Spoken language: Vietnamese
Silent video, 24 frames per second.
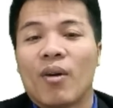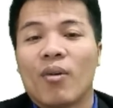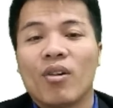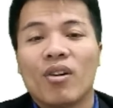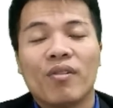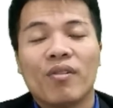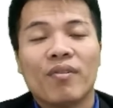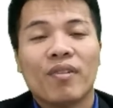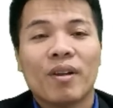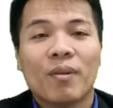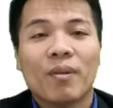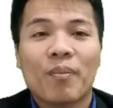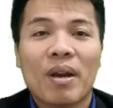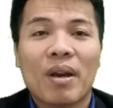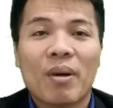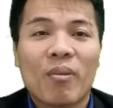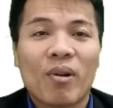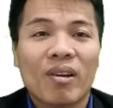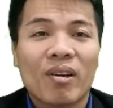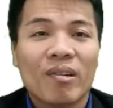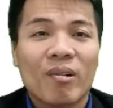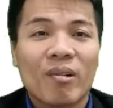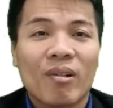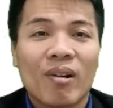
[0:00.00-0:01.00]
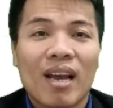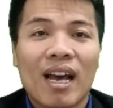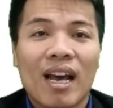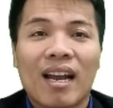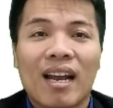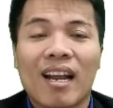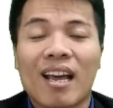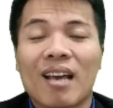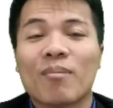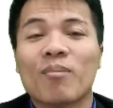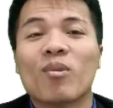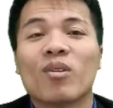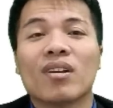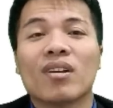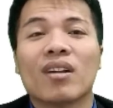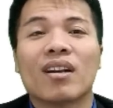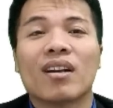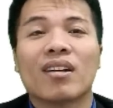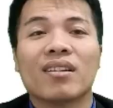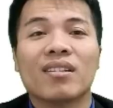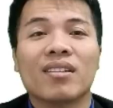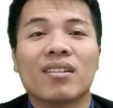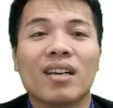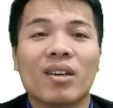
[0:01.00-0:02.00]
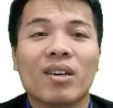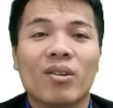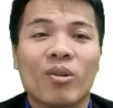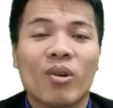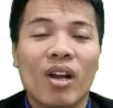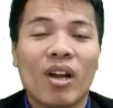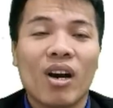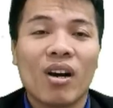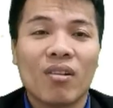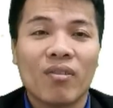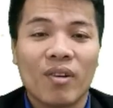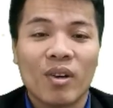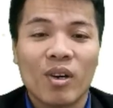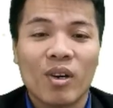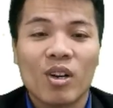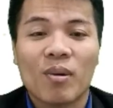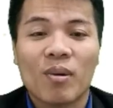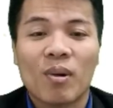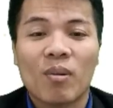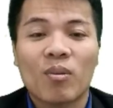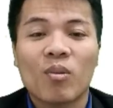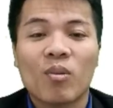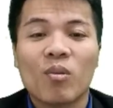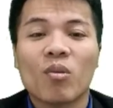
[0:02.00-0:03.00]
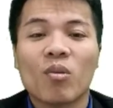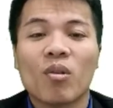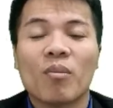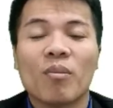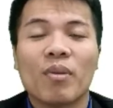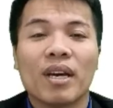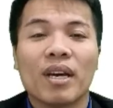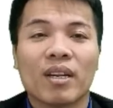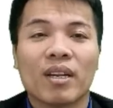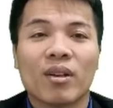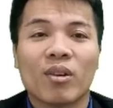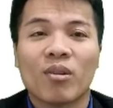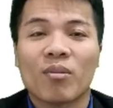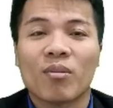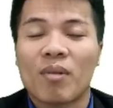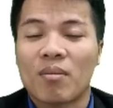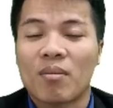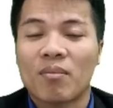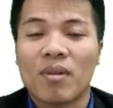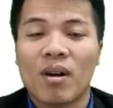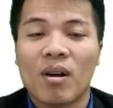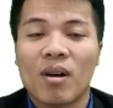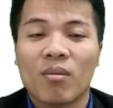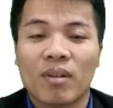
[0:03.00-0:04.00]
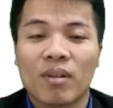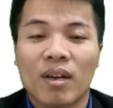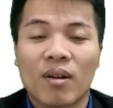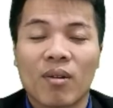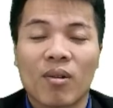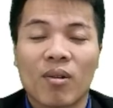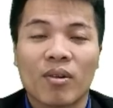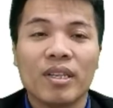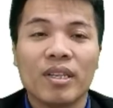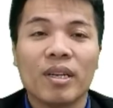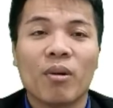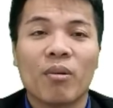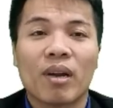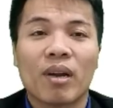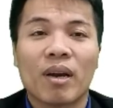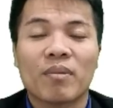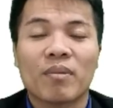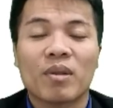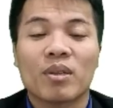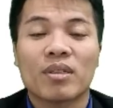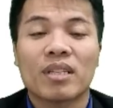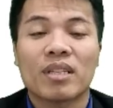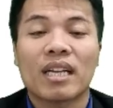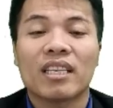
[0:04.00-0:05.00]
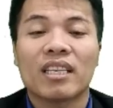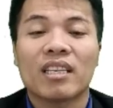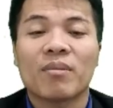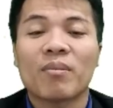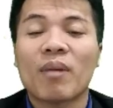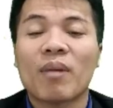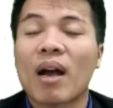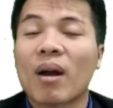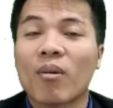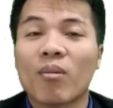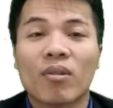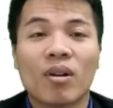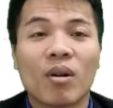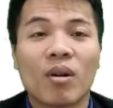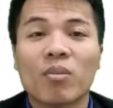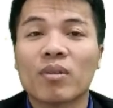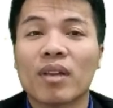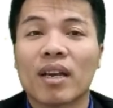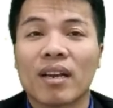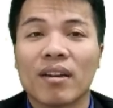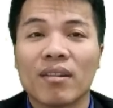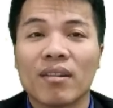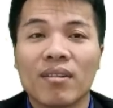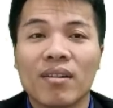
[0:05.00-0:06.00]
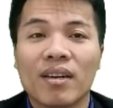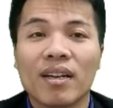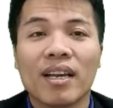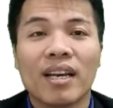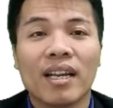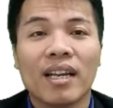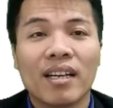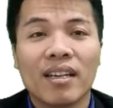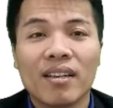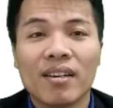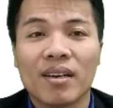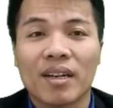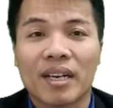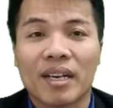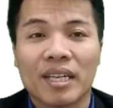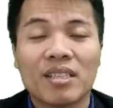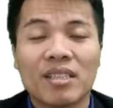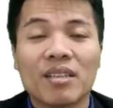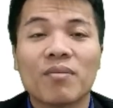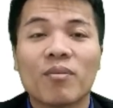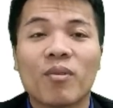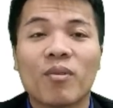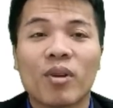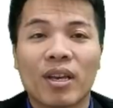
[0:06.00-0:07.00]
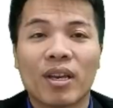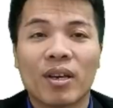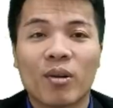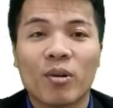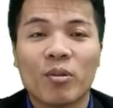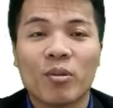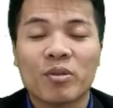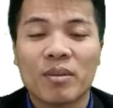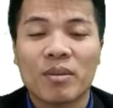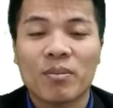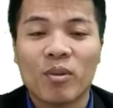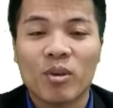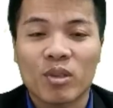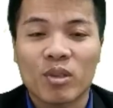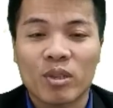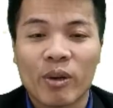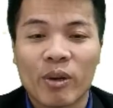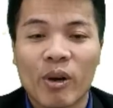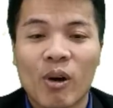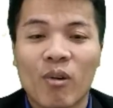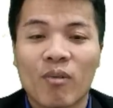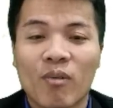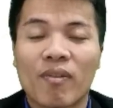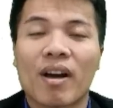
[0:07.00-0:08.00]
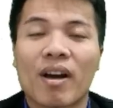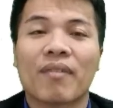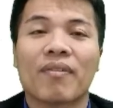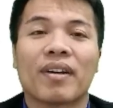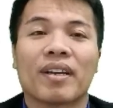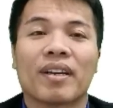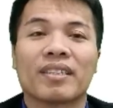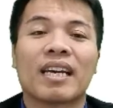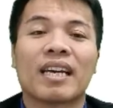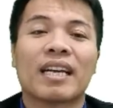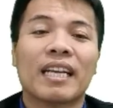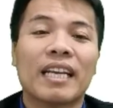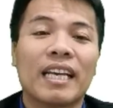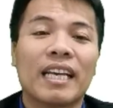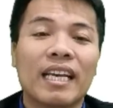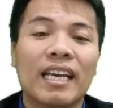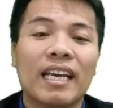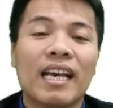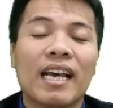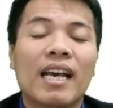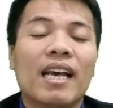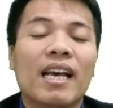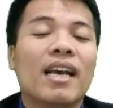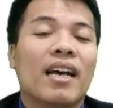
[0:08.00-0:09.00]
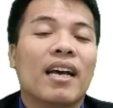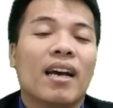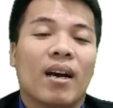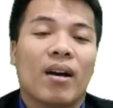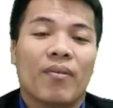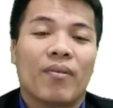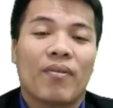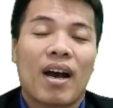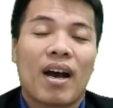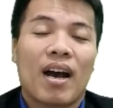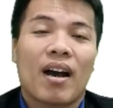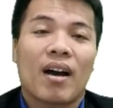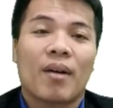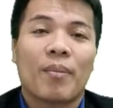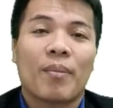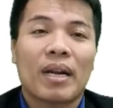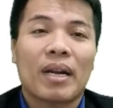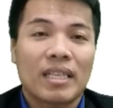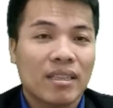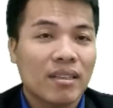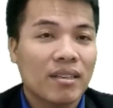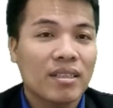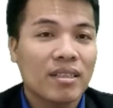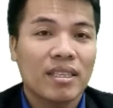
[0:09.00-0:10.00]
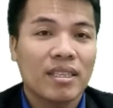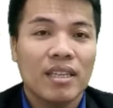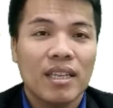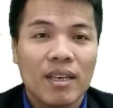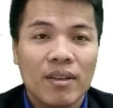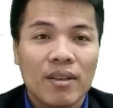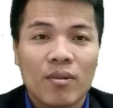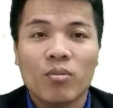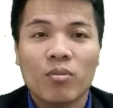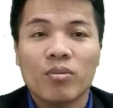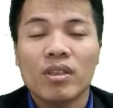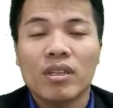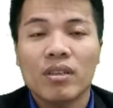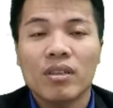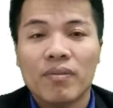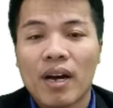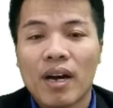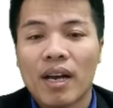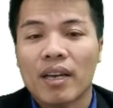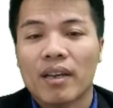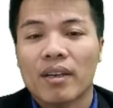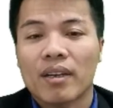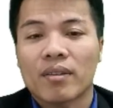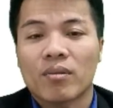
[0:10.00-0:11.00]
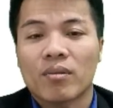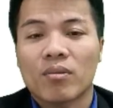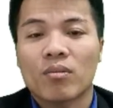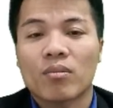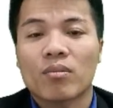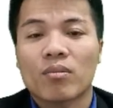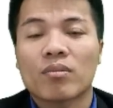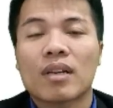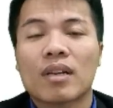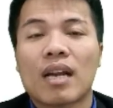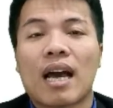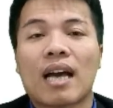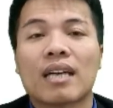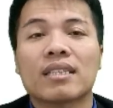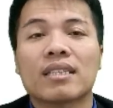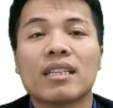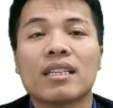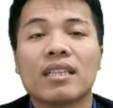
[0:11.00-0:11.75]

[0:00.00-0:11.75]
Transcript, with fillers: luyện viên Pep Guardiola lại một lần nữa đối đầu với đội bóng cũ của mình, đội bóng mà ông đã có nhiều năm dẫn dắt nhưng mà cũng không thể đưa đến được cái chức vô địch Cúp C1 châu Âu và phải ra đi. Và Manchester City cũng như vậy, cũng đã rất